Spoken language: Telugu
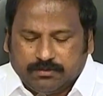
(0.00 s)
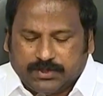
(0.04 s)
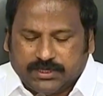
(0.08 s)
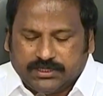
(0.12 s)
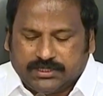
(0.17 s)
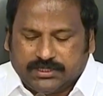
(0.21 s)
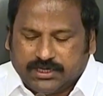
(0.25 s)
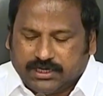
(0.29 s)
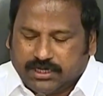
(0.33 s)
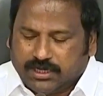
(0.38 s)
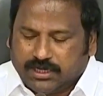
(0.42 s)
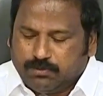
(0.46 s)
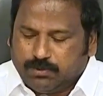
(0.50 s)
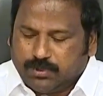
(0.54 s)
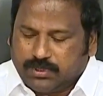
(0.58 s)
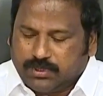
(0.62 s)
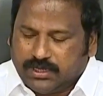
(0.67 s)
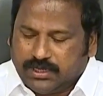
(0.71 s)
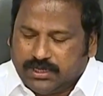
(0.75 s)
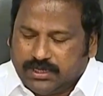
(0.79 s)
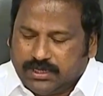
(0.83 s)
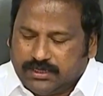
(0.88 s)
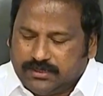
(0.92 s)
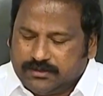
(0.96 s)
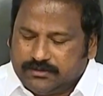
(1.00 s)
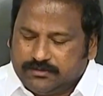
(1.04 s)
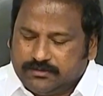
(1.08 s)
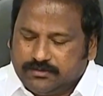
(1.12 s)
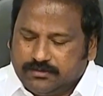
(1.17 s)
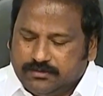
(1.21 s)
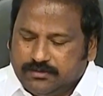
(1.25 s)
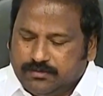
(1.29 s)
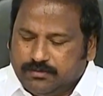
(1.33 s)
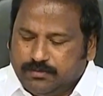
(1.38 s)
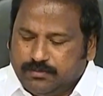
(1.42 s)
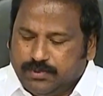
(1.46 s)
పత్రికాముఖంగా
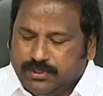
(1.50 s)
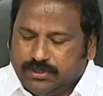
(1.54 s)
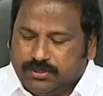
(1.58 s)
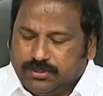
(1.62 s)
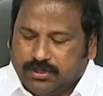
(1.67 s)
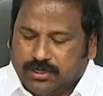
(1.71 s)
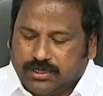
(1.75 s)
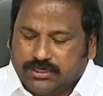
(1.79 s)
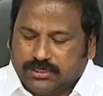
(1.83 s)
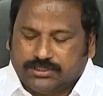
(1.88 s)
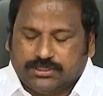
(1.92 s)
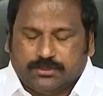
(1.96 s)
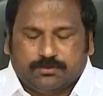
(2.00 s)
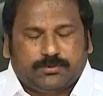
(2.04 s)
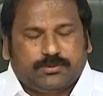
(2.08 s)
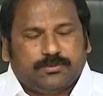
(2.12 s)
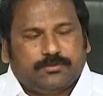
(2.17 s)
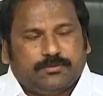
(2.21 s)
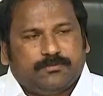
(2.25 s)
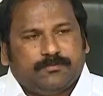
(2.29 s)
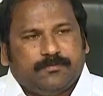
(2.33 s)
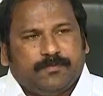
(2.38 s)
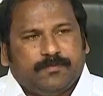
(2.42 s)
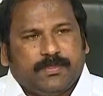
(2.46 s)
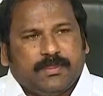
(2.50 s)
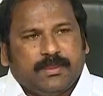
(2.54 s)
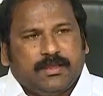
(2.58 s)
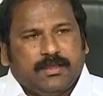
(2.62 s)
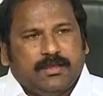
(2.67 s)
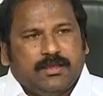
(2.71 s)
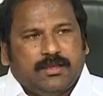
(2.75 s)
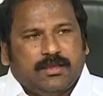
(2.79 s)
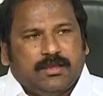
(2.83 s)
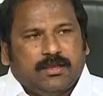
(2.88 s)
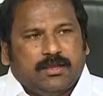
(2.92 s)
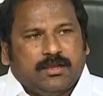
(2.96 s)
మీ ద్వారా చెబుతూ
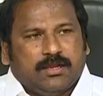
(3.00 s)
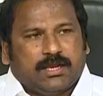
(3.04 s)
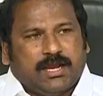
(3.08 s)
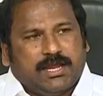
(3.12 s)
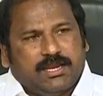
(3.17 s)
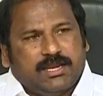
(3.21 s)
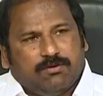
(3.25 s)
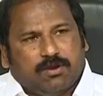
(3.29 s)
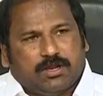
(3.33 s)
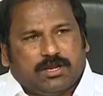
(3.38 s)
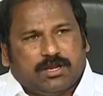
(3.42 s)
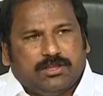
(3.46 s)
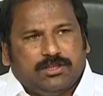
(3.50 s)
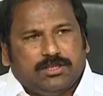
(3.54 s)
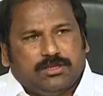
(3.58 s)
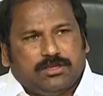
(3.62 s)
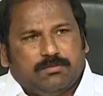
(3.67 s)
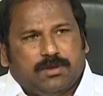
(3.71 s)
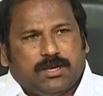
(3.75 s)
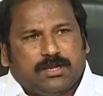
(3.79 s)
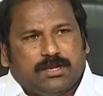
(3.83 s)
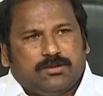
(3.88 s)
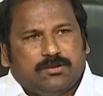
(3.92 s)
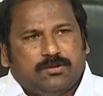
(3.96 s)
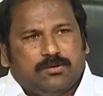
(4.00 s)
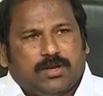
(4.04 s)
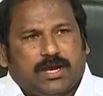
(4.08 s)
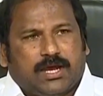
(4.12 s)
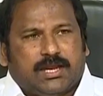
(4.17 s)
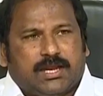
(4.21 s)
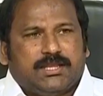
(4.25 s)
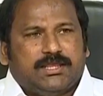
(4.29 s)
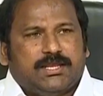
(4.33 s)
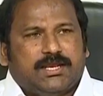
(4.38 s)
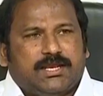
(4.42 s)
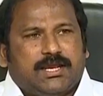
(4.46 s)
కానీ ఒకందుకు మాకు
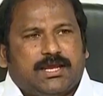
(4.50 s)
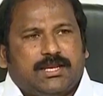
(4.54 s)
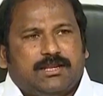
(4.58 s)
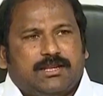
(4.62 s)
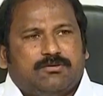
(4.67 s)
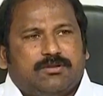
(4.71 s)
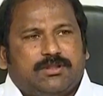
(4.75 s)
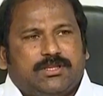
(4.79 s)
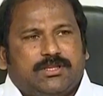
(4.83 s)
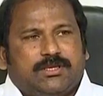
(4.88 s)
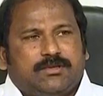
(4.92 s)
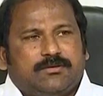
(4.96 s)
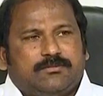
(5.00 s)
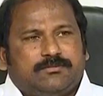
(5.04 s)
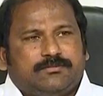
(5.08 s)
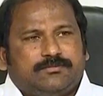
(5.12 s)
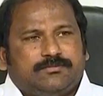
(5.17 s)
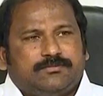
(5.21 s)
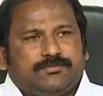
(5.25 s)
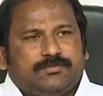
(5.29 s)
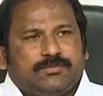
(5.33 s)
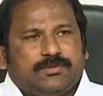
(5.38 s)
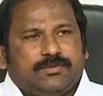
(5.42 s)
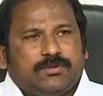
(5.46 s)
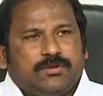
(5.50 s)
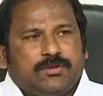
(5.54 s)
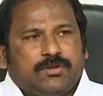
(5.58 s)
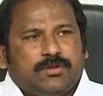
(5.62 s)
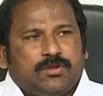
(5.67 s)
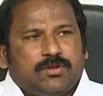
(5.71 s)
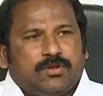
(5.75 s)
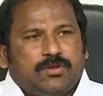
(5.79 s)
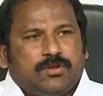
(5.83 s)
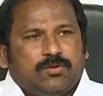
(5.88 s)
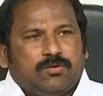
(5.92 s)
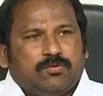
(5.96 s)
ఆనందంగానే ఉంది
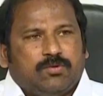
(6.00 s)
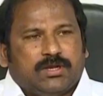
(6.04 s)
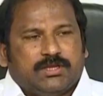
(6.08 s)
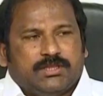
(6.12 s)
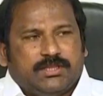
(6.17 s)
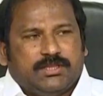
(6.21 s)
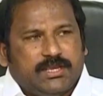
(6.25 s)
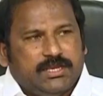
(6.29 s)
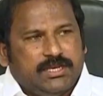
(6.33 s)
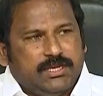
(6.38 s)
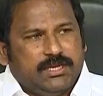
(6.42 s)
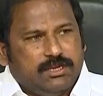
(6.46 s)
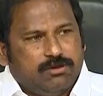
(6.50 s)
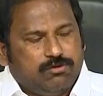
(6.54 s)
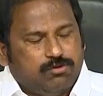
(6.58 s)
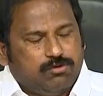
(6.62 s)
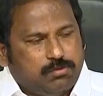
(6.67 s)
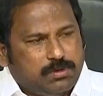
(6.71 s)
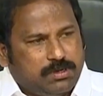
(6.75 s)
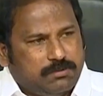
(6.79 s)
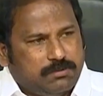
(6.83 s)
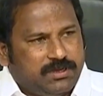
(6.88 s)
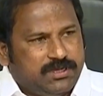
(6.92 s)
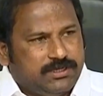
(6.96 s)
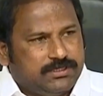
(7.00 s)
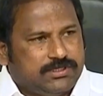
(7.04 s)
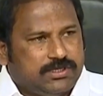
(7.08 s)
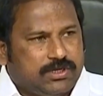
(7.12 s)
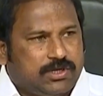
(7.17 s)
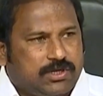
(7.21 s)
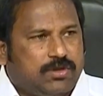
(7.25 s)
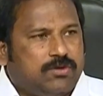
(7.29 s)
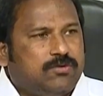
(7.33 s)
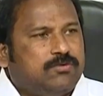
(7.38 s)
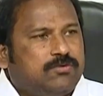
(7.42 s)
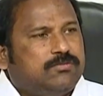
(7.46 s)
ఒక దేని
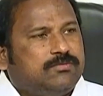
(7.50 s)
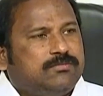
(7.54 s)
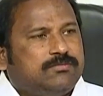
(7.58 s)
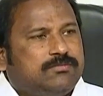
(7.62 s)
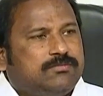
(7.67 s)
ఉమామహేశ్వరరావు